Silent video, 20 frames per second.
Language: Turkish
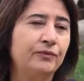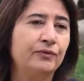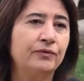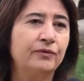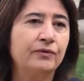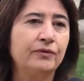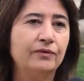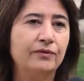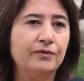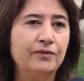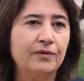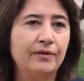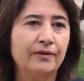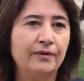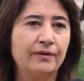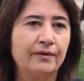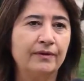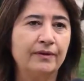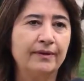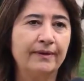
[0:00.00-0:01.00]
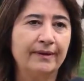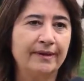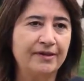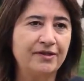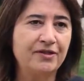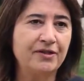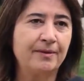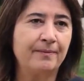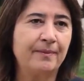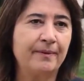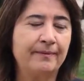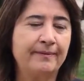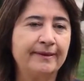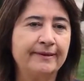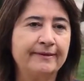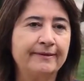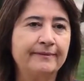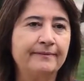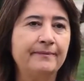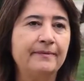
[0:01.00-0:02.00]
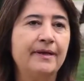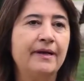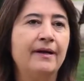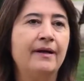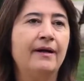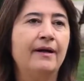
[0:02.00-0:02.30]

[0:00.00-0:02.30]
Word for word: bunu e, hiç yapamadım.